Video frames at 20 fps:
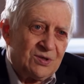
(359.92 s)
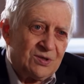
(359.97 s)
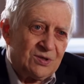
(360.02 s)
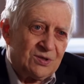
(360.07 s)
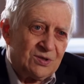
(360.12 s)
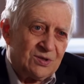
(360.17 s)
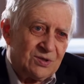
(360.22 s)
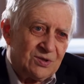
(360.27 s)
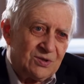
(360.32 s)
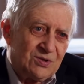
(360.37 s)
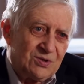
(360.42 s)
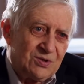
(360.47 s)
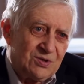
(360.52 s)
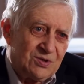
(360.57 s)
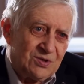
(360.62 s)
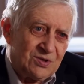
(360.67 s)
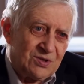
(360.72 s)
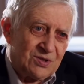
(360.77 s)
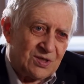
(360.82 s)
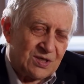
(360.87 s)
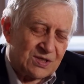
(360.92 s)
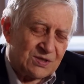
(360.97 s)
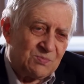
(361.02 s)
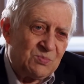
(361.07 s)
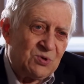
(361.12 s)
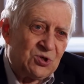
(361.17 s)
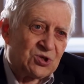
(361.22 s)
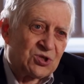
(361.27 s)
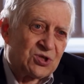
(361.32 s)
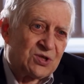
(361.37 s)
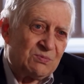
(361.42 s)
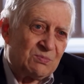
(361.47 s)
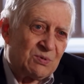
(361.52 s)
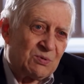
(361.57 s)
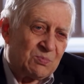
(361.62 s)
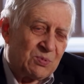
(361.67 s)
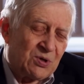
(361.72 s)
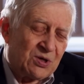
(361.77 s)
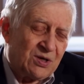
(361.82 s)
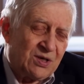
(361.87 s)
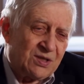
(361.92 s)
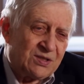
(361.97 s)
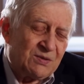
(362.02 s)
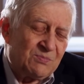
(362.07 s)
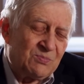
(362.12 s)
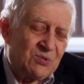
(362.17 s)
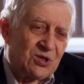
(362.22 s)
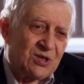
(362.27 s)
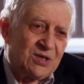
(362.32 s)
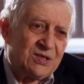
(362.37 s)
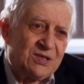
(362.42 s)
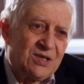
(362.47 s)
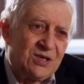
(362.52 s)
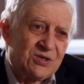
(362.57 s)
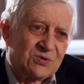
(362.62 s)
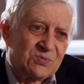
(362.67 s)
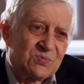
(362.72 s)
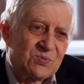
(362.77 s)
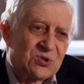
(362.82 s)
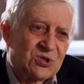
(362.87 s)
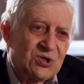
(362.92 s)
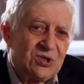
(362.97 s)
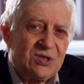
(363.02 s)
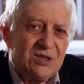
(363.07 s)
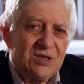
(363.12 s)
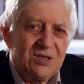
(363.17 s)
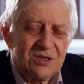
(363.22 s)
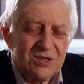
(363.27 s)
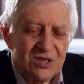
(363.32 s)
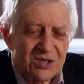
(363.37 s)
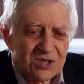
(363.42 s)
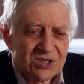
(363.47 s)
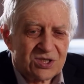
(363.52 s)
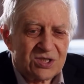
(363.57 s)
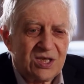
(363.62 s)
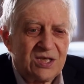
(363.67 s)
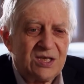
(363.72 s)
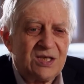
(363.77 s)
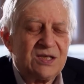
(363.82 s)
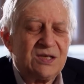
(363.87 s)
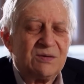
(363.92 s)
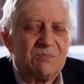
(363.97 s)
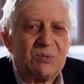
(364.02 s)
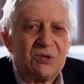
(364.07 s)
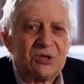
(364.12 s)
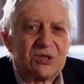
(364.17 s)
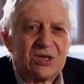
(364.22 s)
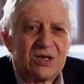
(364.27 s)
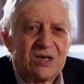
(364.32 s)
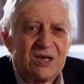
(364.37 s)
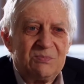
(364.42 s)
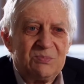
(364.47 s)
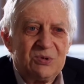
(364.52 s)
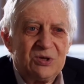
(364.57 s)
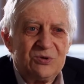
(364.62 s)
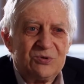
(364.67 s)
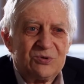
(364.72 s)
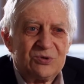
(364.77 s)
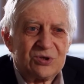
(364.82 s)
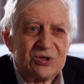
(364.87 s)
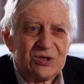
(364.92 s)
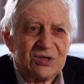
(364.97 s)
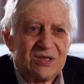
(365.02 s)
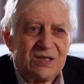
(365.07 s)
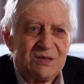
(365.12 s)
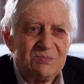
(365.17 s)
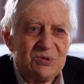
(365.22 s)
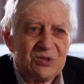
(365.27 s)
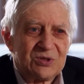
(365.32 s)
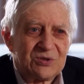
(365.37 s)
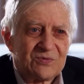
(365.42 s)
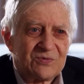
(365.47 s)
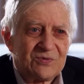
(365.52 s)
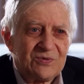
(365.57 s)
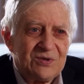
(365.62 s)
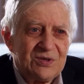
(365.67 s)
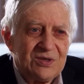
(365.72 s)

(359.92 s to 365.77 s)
Э, космическим аппаратом, находящимся на расстоянии полтора миллиона километров